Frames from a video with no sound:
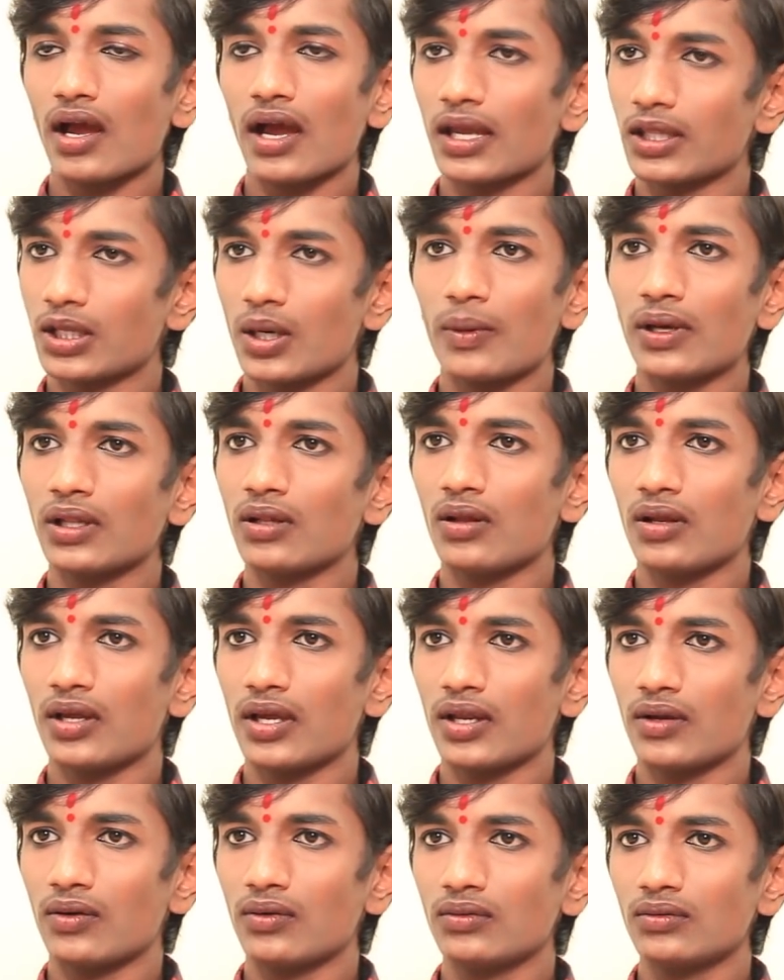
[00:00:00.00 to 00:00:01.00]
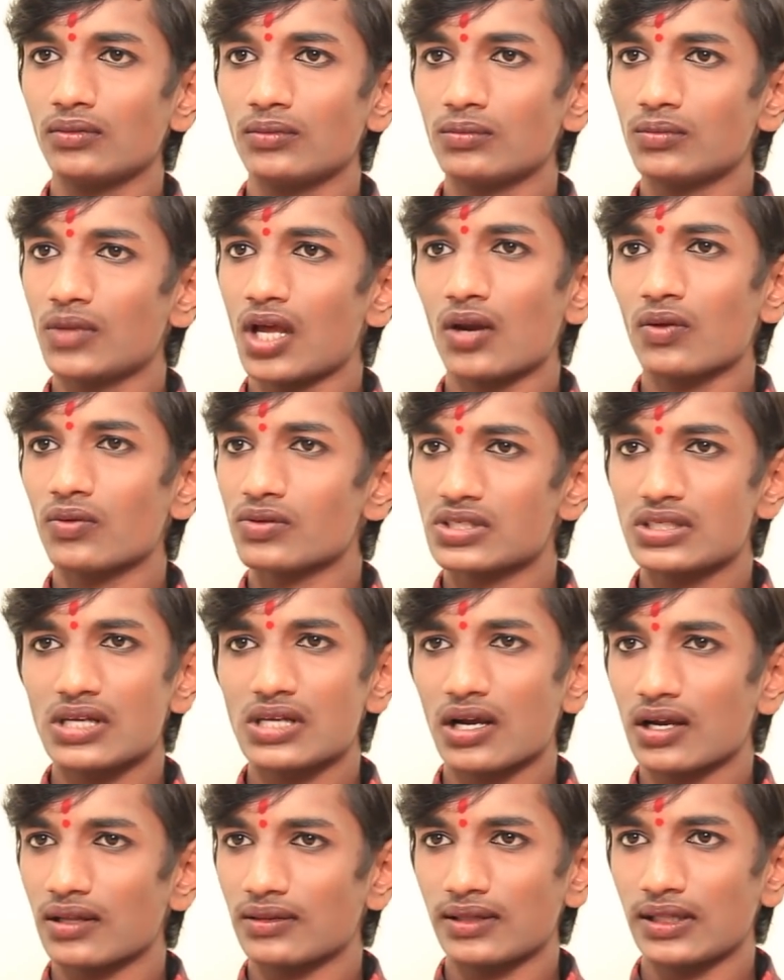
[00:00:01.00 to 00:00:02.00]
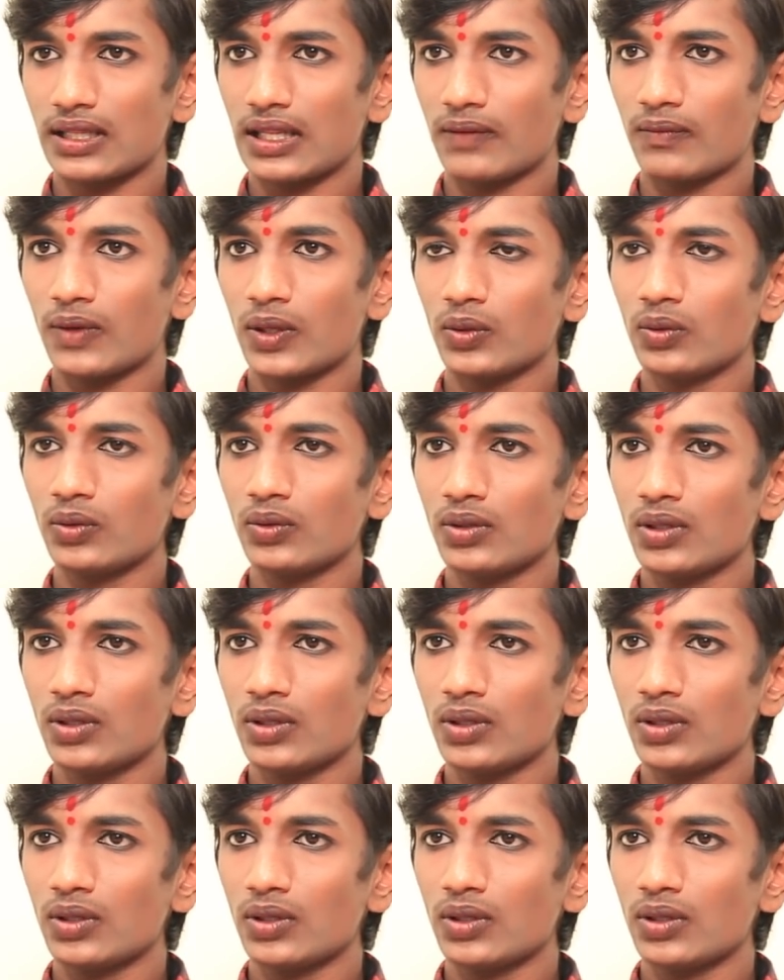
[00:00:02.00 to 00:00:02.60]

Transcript: హైదరాబాద్ లో లేను దాని గురించి నాకు అంత తెలియదు